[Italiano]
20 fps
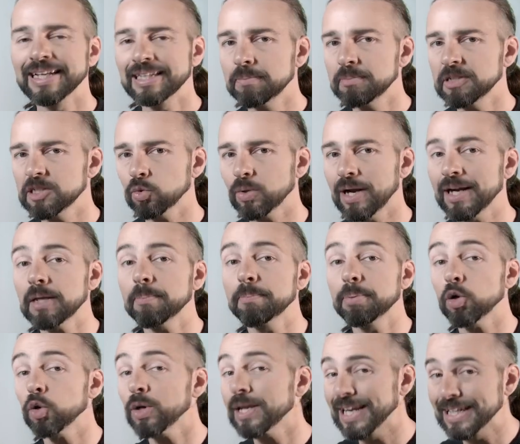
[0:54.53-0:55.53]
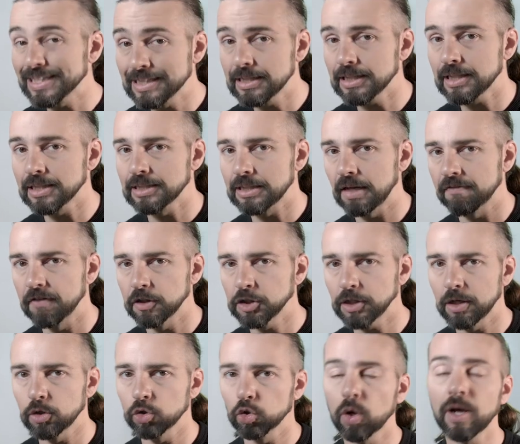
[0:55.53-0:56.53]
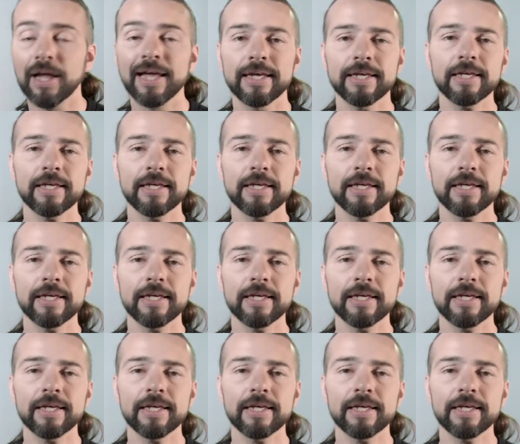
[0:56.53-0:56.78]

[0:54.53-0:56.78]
di misurare i progressi che sta facendo.